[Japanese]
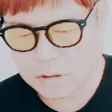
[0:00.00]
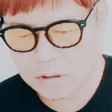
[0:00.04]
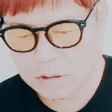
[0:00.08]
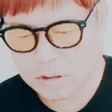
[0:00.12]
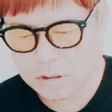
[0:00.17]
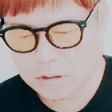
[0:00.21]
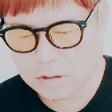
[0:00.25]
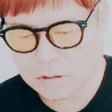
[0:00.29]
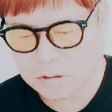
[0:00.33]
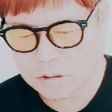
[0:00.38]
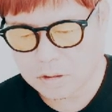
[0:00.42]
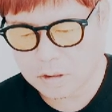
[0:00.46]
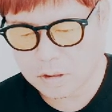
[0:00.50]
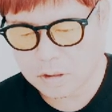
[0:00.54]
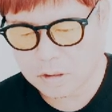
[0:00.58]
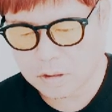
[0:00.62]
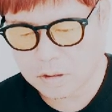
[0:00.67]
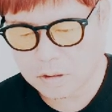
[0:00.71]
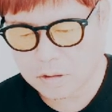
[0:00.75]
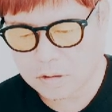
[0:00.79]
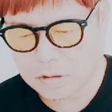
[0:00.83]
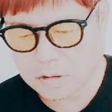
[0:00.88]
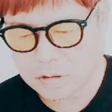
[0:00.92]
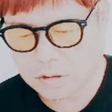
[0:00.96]
に関して、
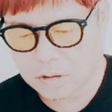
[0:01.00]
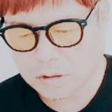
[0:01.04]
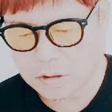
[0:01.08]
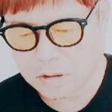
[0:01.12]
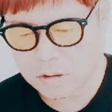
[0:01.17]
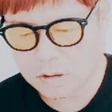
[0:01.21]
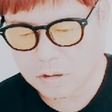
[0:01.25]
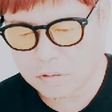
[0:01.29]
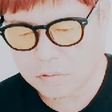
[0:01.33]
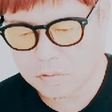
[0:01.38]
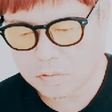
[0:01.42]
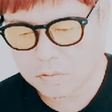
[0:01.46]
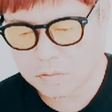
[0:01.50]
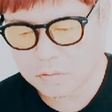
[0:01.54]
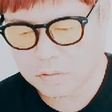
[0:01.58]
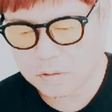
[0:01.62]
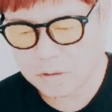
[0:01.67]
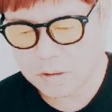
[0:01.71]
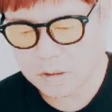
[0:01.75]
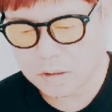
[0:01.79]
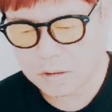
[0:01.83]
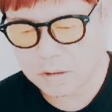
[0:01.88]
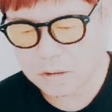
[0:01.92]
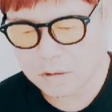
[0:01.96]
遺族
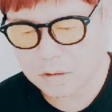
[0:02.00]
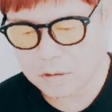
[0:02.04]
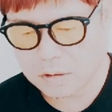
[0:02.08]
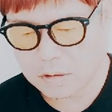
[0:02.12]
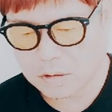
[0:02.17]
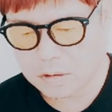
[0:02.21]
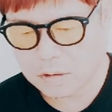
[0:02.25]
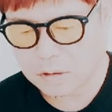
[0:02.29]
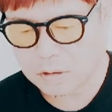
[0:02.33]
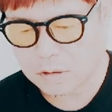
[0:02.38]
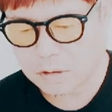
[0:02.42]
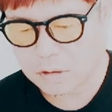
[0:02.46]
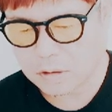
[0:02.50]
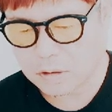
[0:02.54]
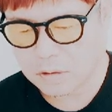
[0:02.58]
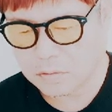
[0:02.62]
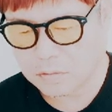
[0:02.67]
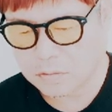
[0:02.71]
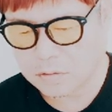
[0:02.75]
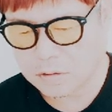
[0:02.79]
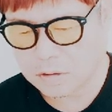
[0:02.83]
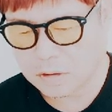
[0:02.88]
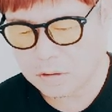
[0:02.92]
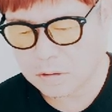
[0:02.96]
や関係者に配
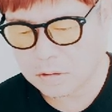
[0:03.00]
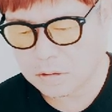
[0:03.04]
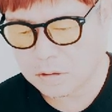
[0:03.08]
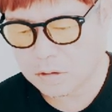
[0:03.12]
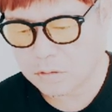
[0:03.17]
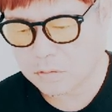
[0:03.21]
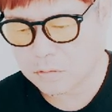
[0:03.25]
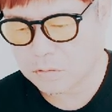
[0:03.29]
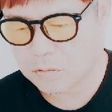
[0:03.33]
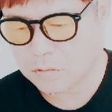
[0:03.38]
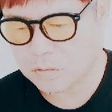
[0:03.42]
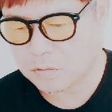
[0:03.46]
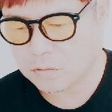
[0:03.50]
慮した一定の